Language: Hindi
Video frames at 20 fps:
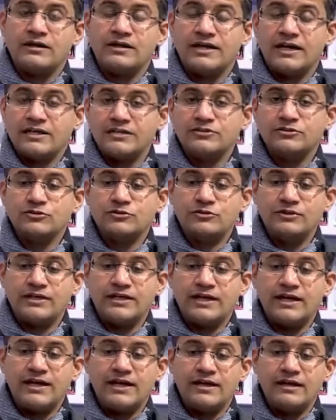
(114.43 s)
क्या
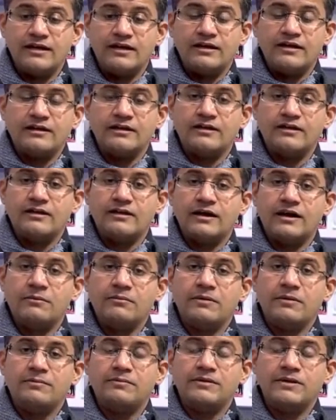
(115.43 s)
ज़रूरी है कि
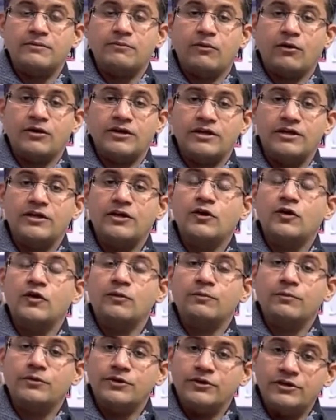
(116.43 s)
हम अपनी बॉडी की
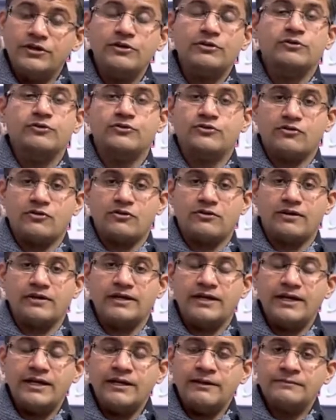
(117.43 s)
इम्यूनिटी को स्ट्रॉन्ग
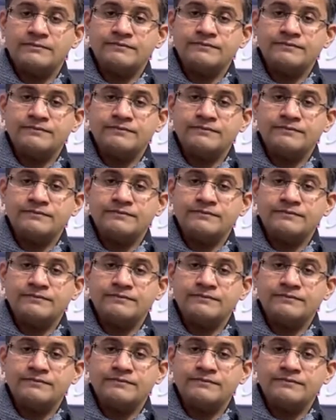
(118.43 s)
करें